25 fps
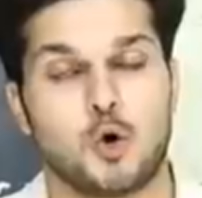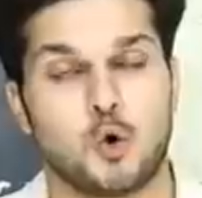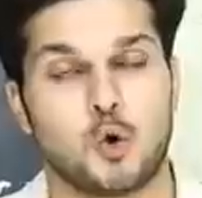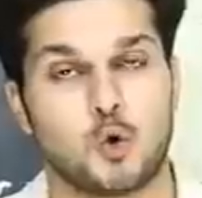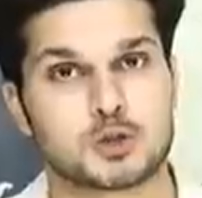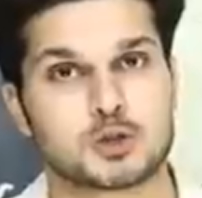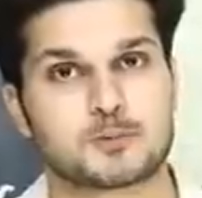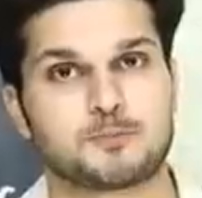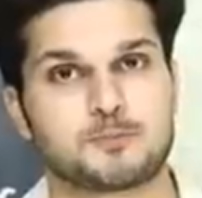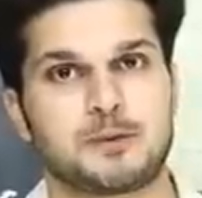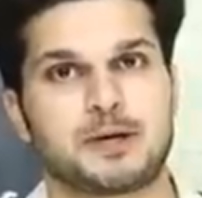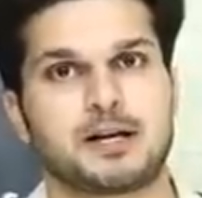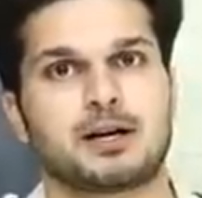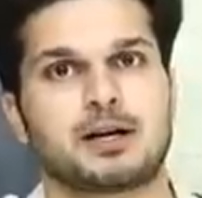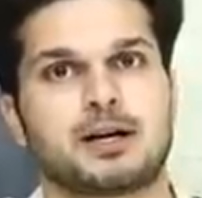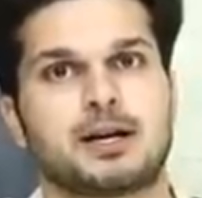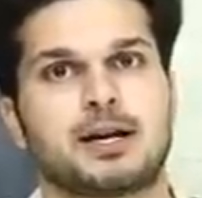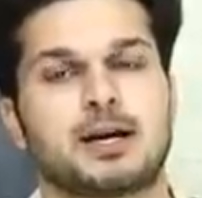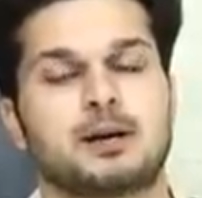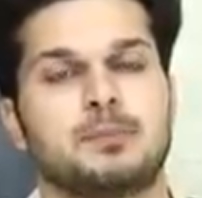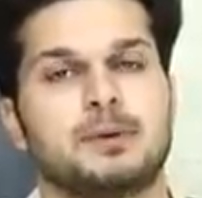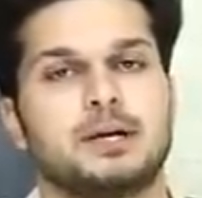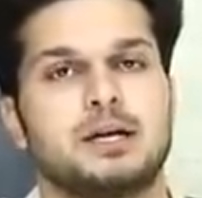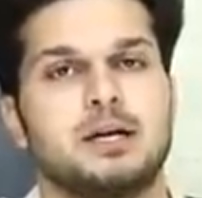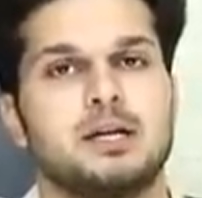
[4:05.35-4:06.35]
उस पर अगर
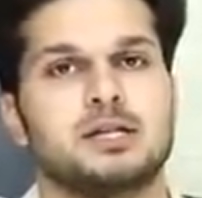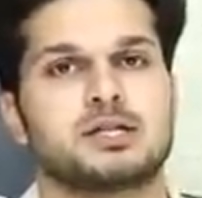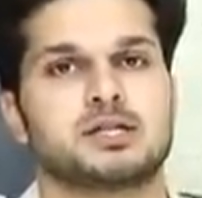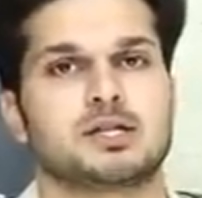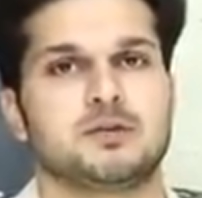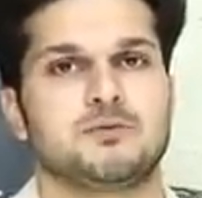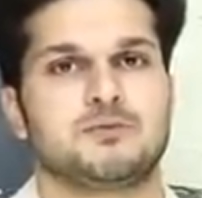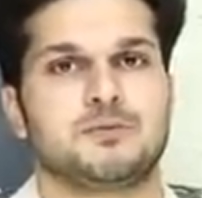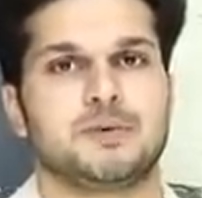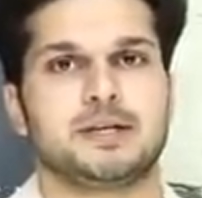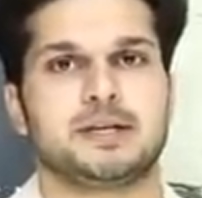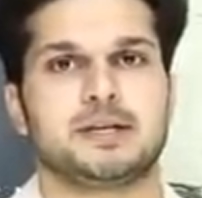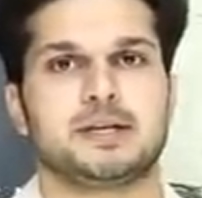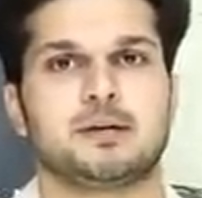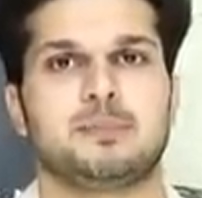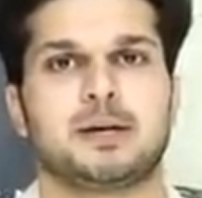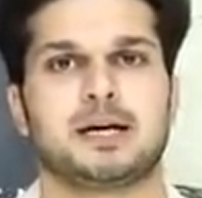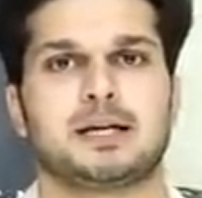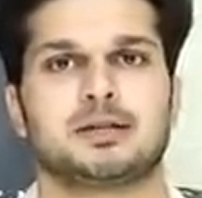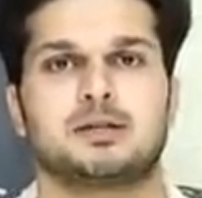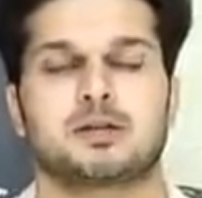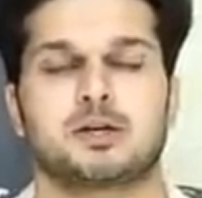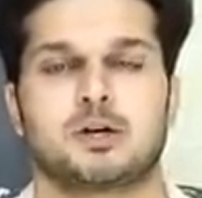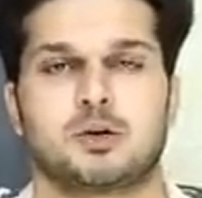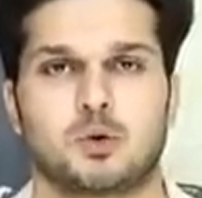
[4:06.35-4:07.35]
आप इंग्लिश की फी की
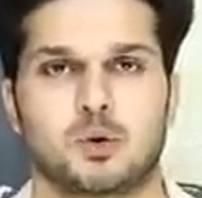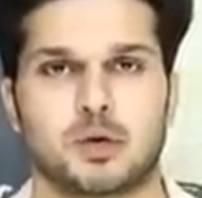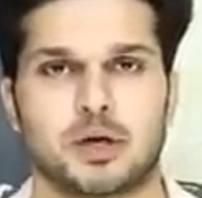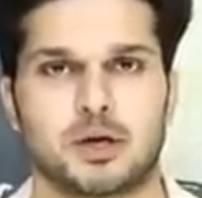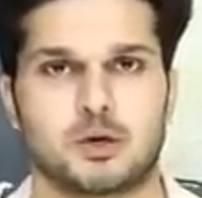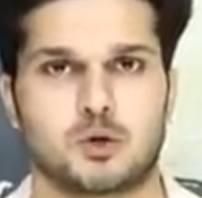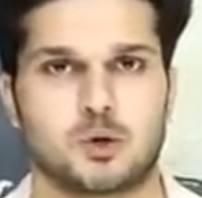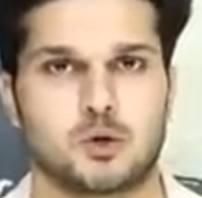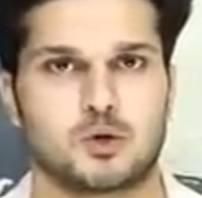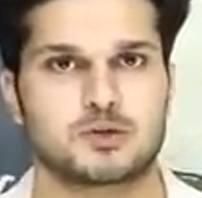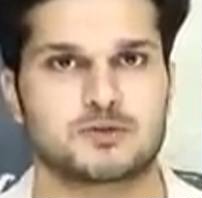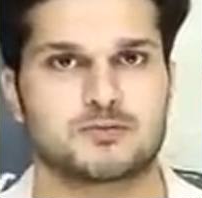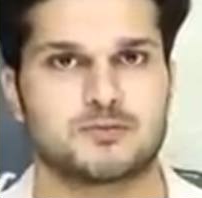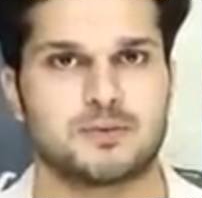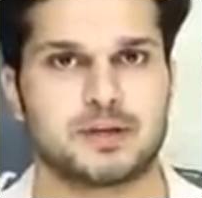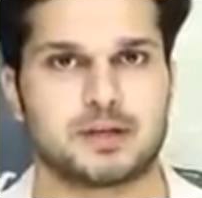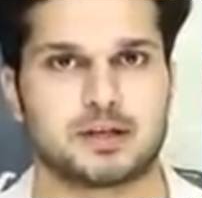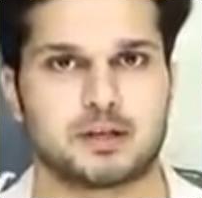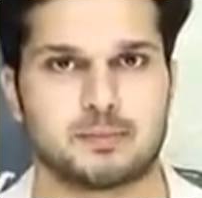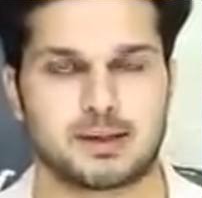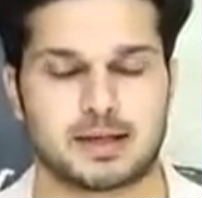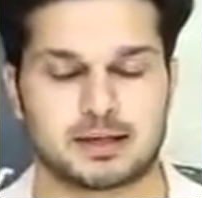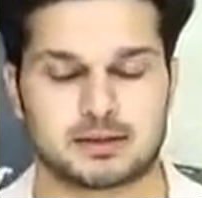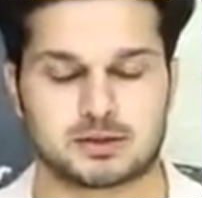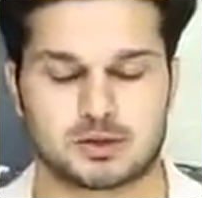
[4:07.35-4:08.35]
बात करोगे कोर्स फी
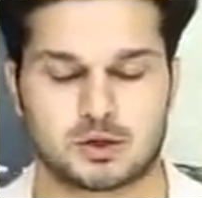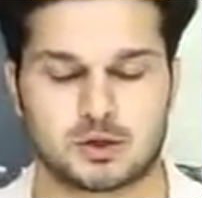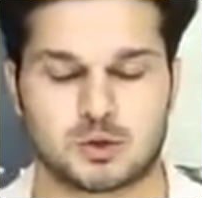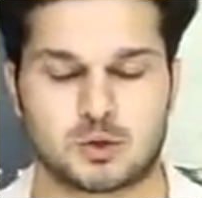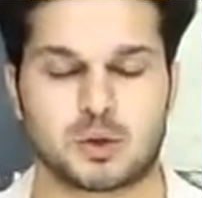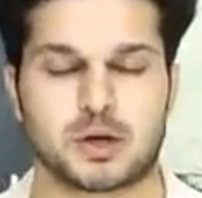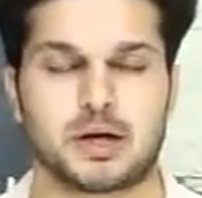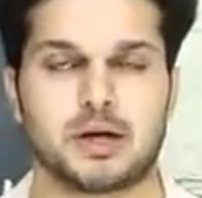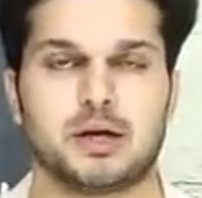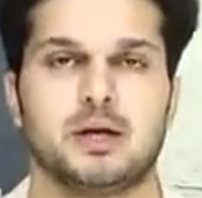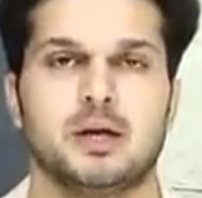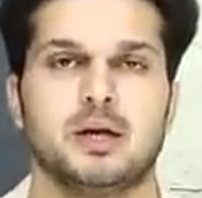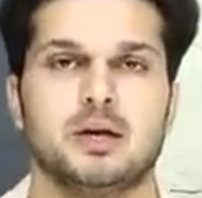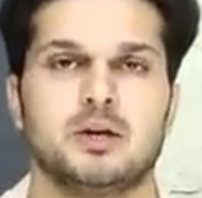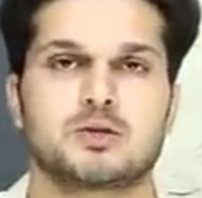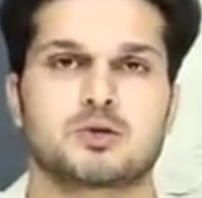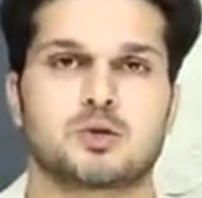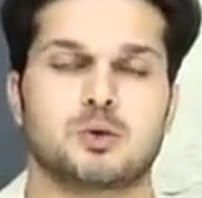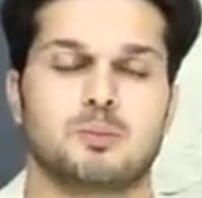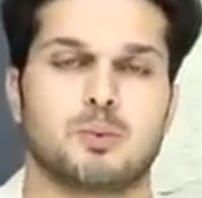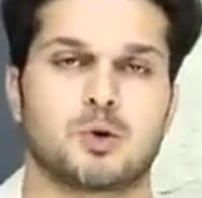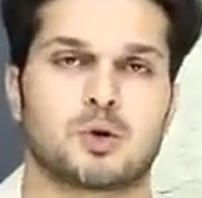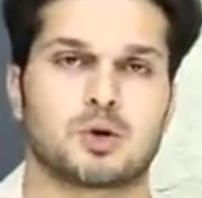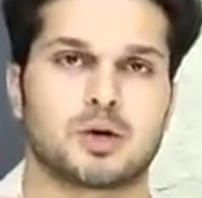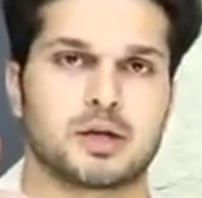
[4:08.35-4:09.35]
की बात करोगे
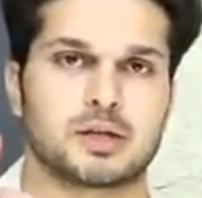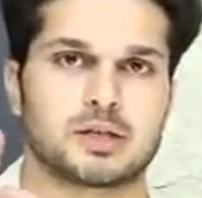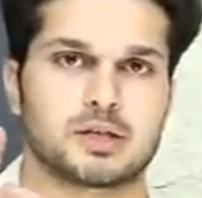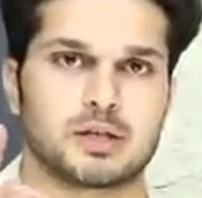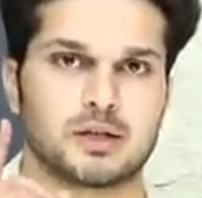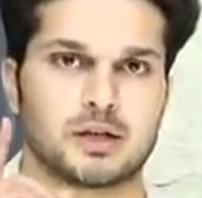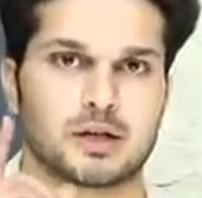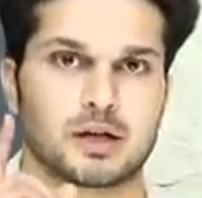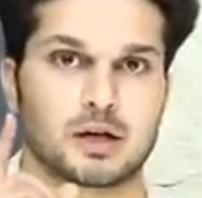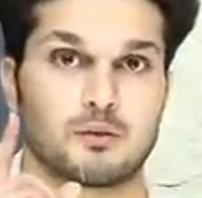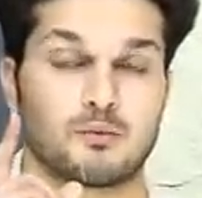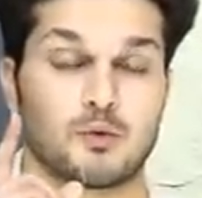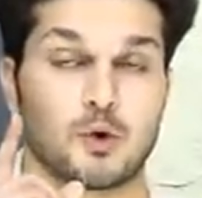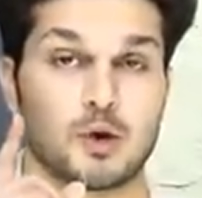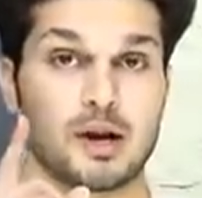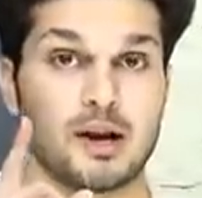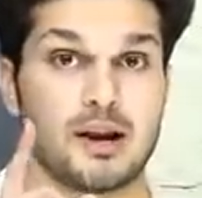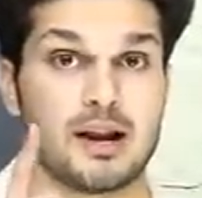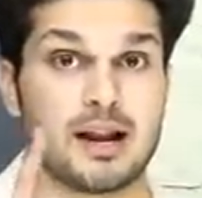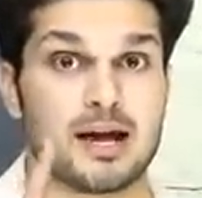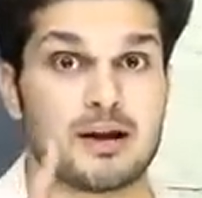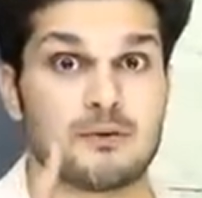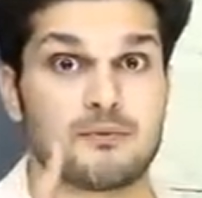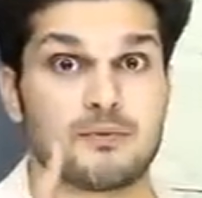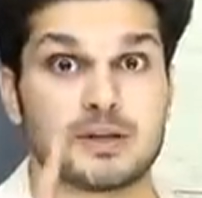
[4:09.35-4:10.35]
सो मुखर्जी नगर वो
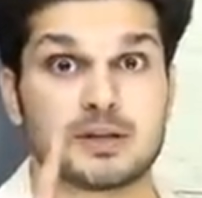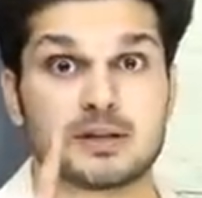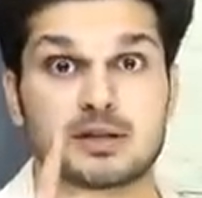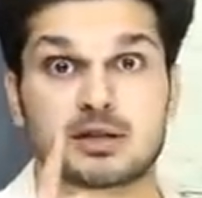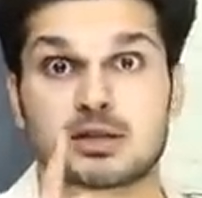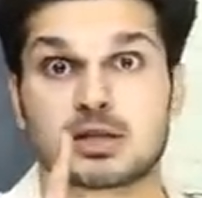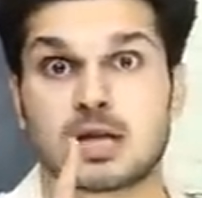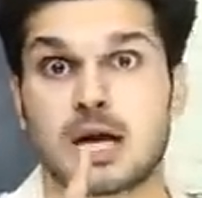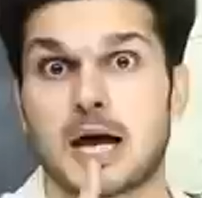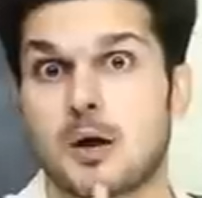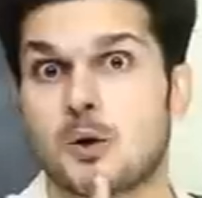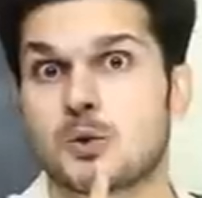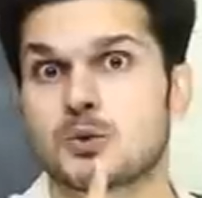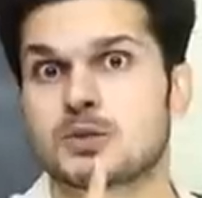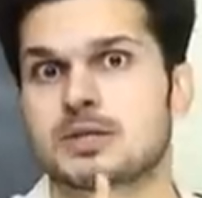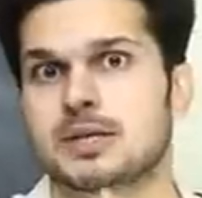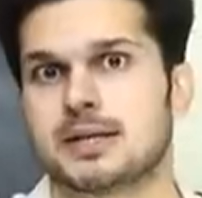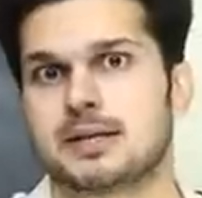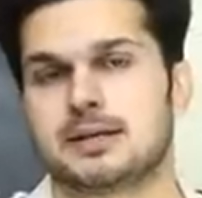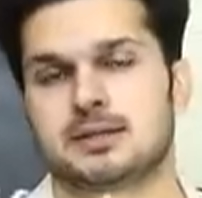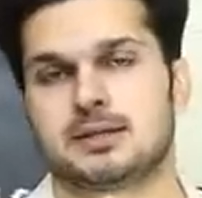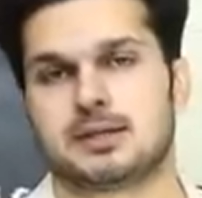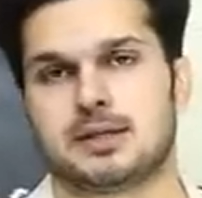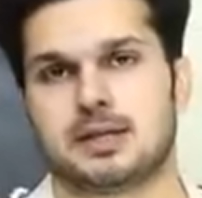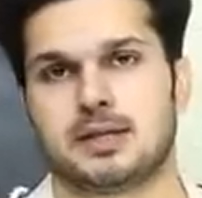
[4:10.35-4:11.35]
इलेवन
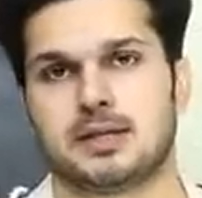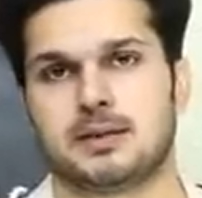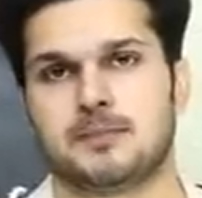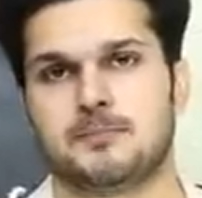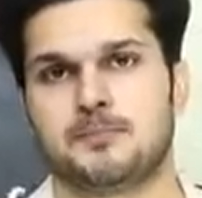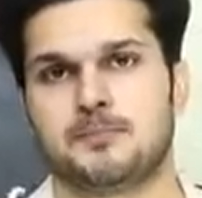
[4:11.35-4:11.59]
थाउजेंड थी